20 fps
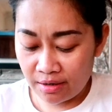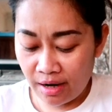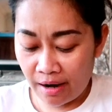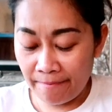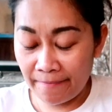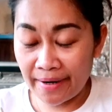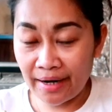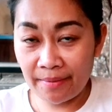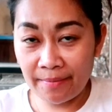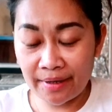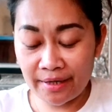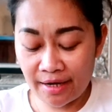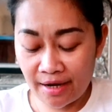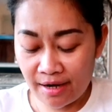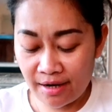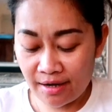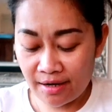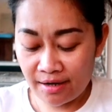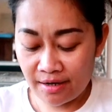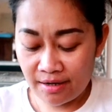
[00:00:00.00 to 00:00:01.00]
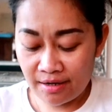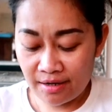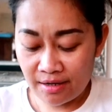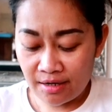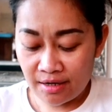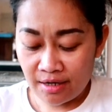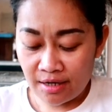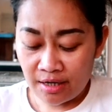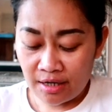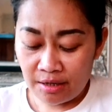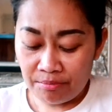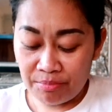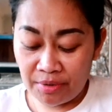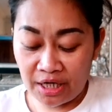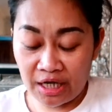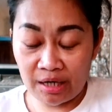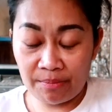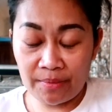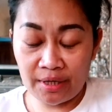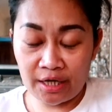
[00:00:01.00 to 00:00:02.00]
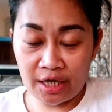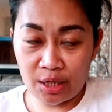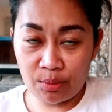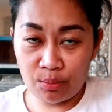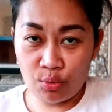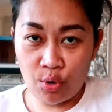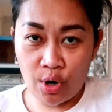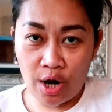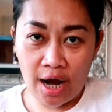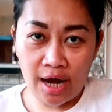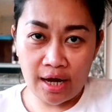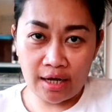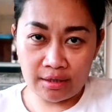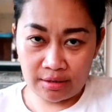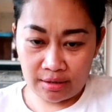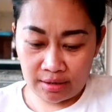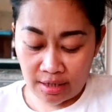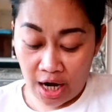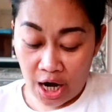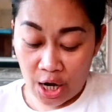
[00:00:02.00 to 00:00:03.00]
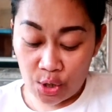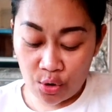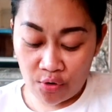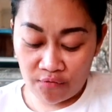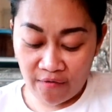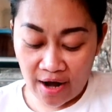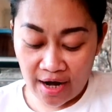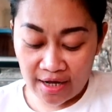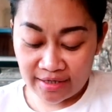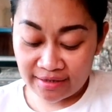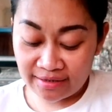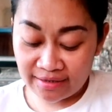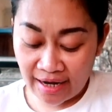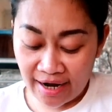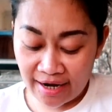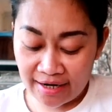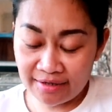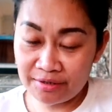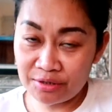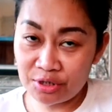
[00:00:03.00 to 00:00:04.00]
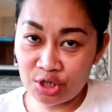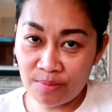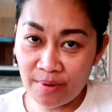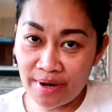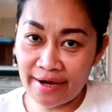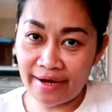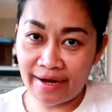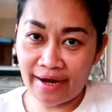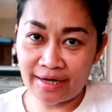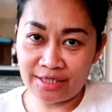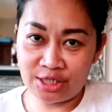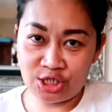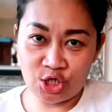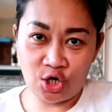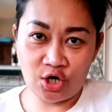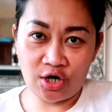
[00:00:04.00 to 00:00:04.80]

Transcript: apa namanya mikir-mikir buat kado Valentine coba deh kasih